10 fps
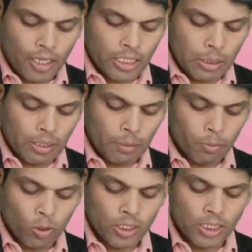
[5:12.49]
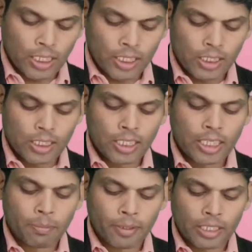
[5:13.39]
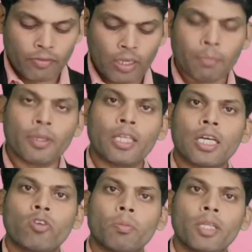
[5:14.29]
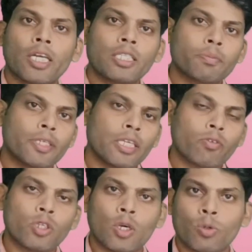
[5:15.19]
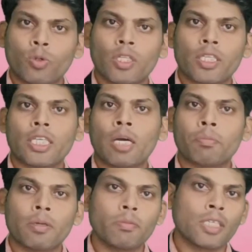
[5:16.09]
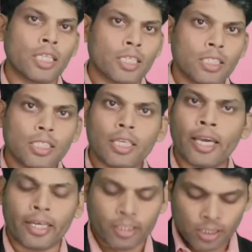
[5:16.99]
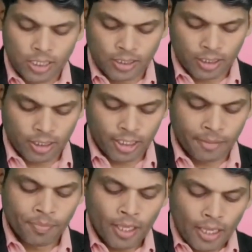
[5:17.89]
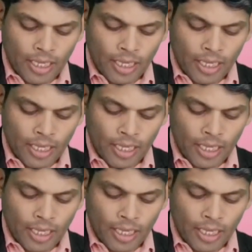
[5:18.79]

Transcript: इसके बाद आपको अधिक जानकारी के लिए एक पी डी यहाँ पर लगा हुआ मिलेगा इस पी को डाउनलोड करके यहाँ पर हम जानकारी एकत्रित कर सकते हैं